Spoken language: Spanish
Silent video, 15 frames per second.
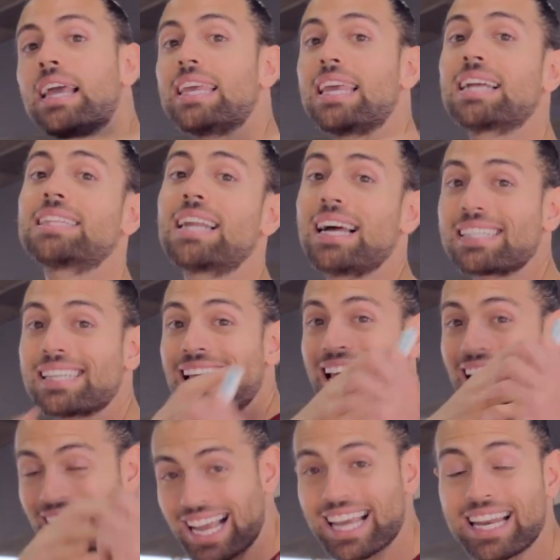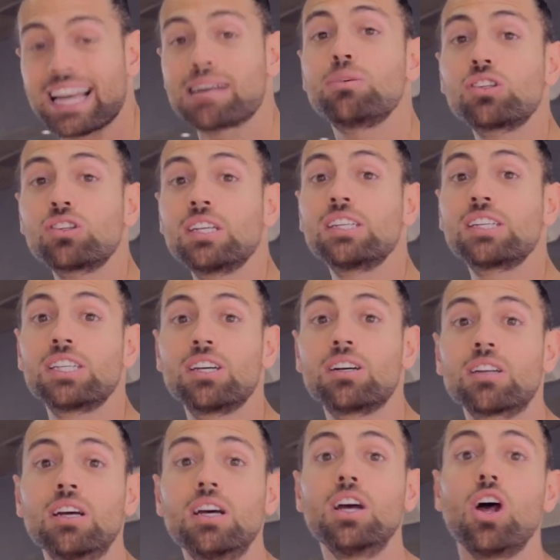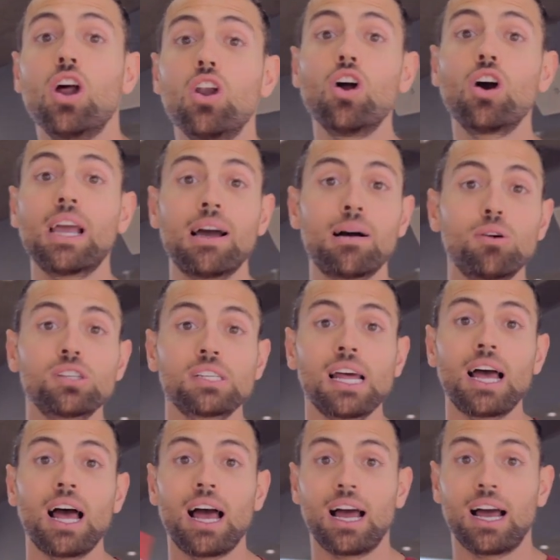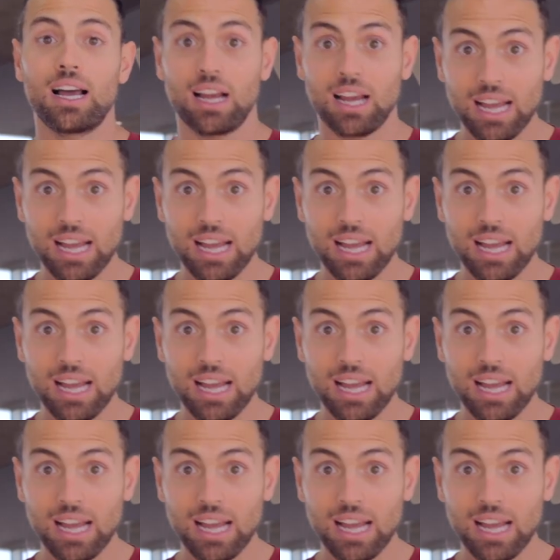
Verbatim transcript: y atrás generamos tensión, lo que vamos a,